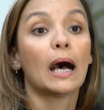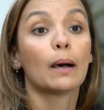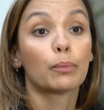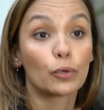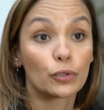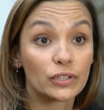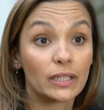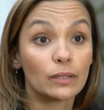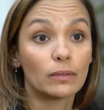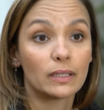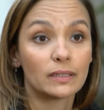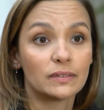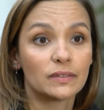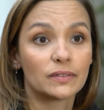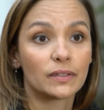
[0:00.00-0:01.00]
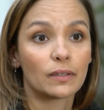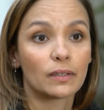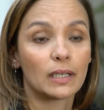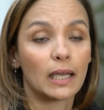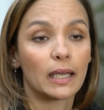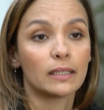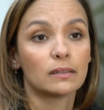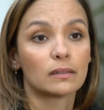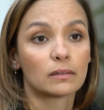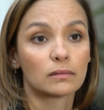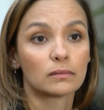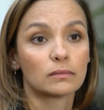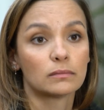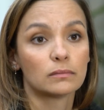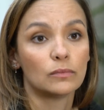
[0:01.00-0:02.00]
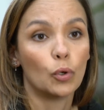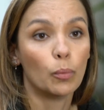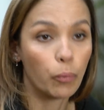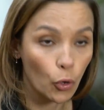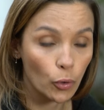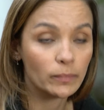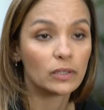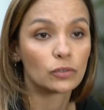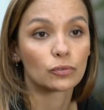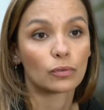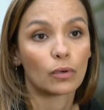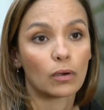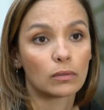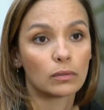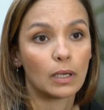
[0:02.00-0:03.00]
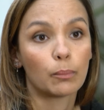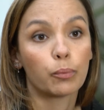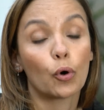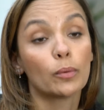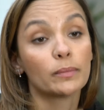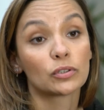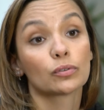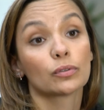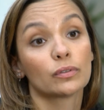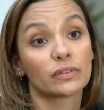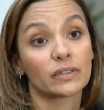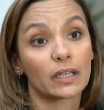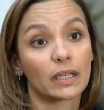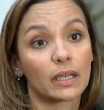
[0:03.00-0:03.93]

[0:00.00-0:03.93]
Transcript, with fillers: Un projet doit exister online le premier jour, le premier jour de sa